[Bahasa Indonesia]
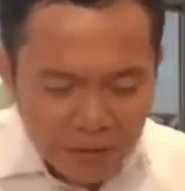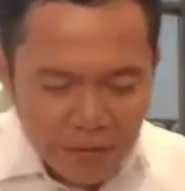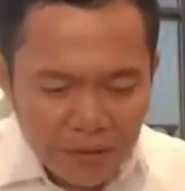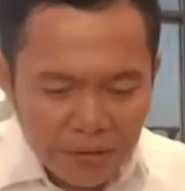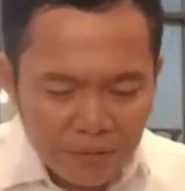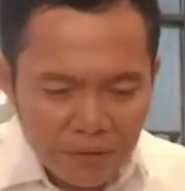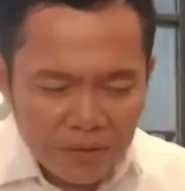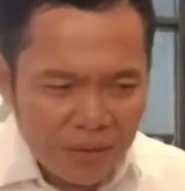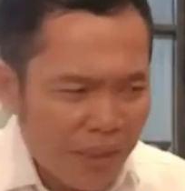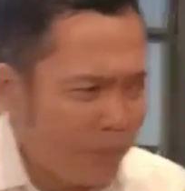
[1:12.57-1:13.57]
ini
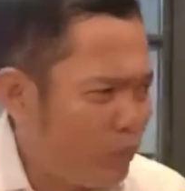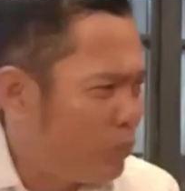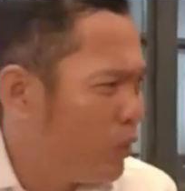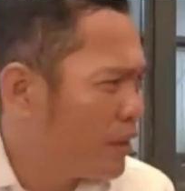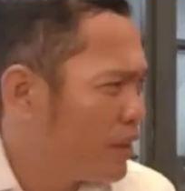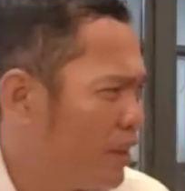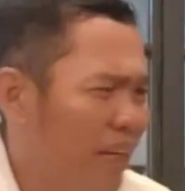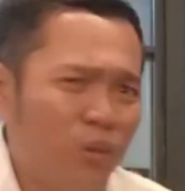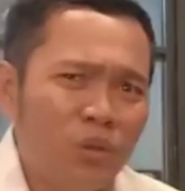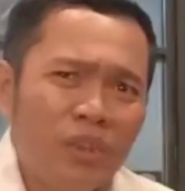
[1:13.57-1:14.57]
sangat membuat
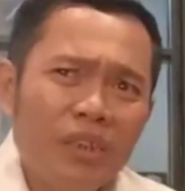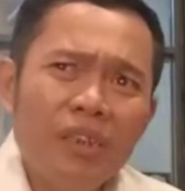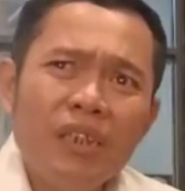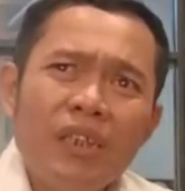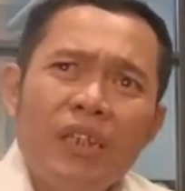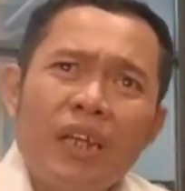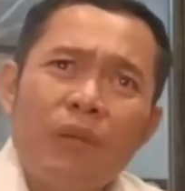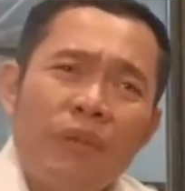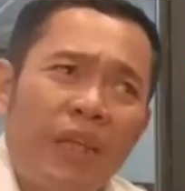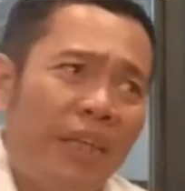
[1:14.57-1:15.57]
gaduh di
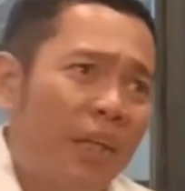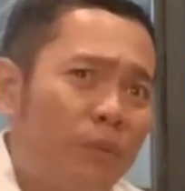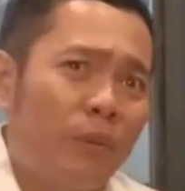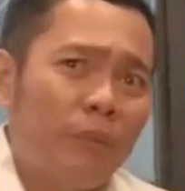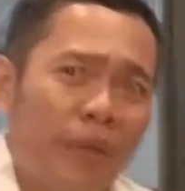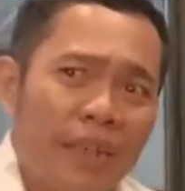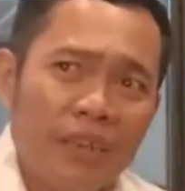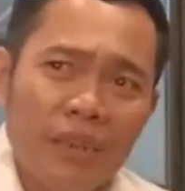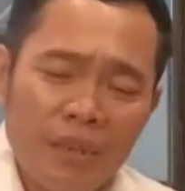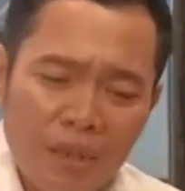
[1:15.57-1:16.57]
wilayah Kabupaten
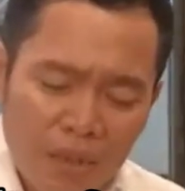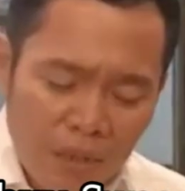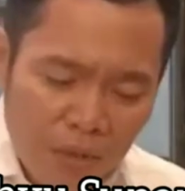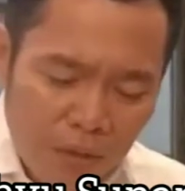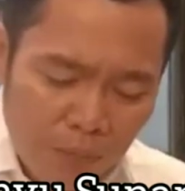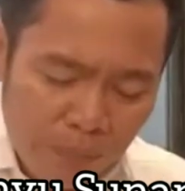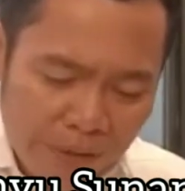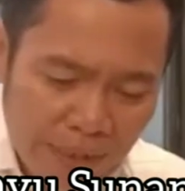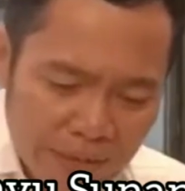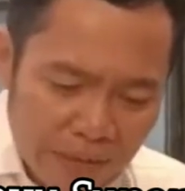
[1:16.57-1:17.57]
Bekasi
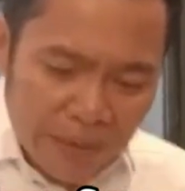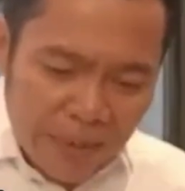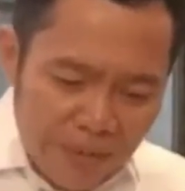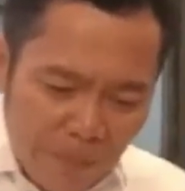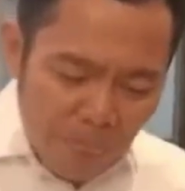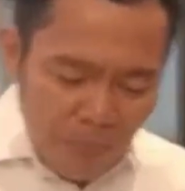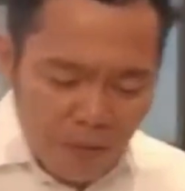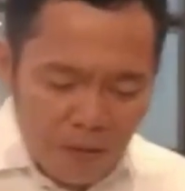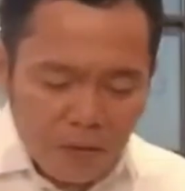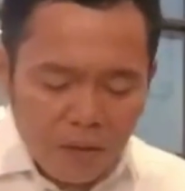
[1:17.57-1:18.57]
perihal tentang
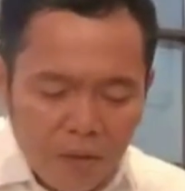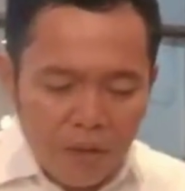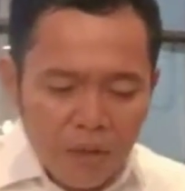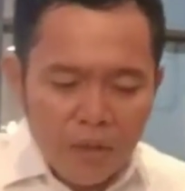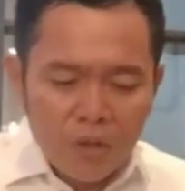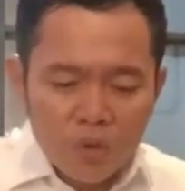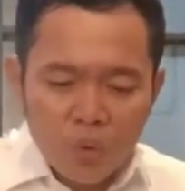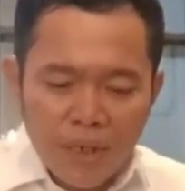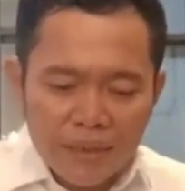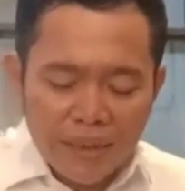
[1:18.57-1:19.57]

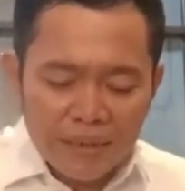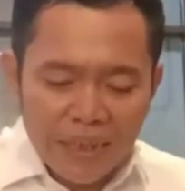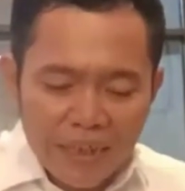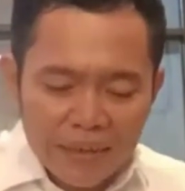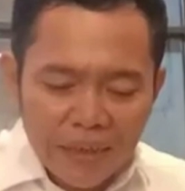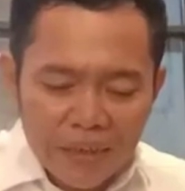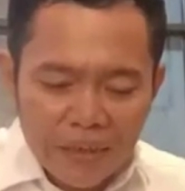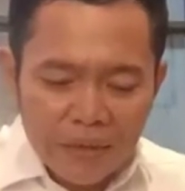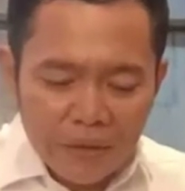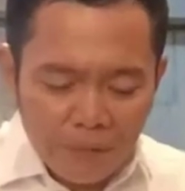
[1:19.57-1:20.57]
surat edaran
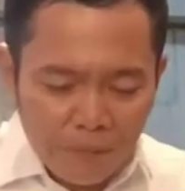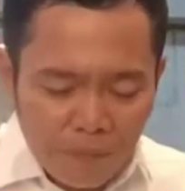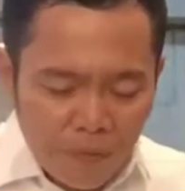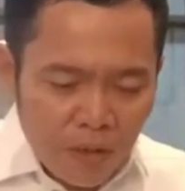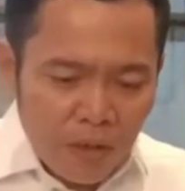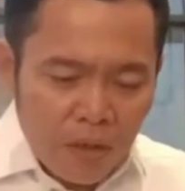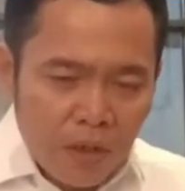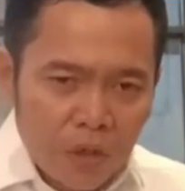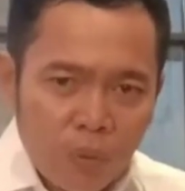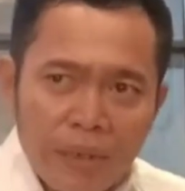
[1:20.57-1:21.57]
dari
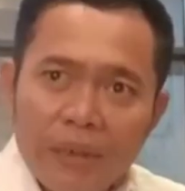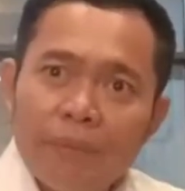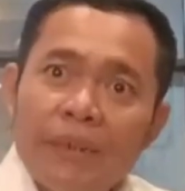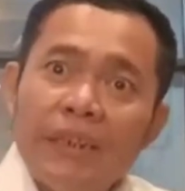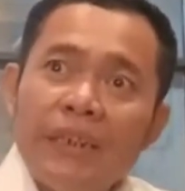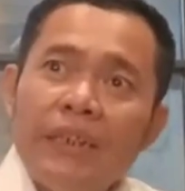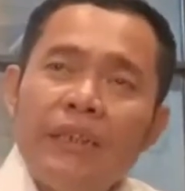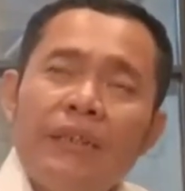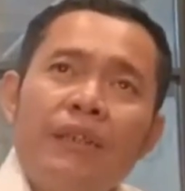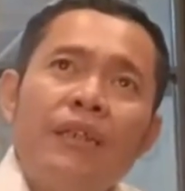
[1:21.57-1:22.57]
Ketua DPD